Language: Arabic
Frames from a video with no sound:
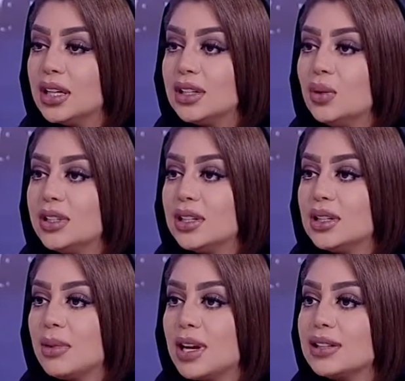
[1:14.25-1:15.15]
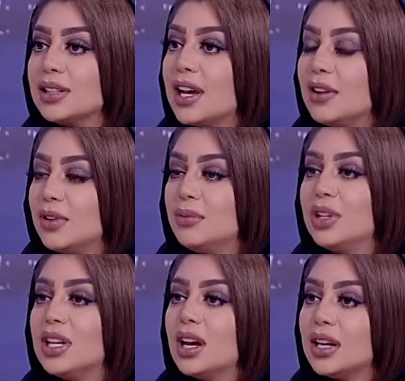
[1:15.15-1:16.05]
دوله الامارات ان كان في
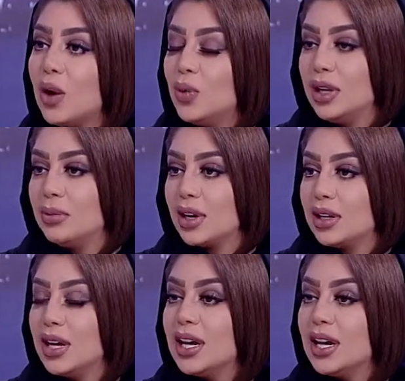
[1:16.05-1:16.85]
البنيان او العمران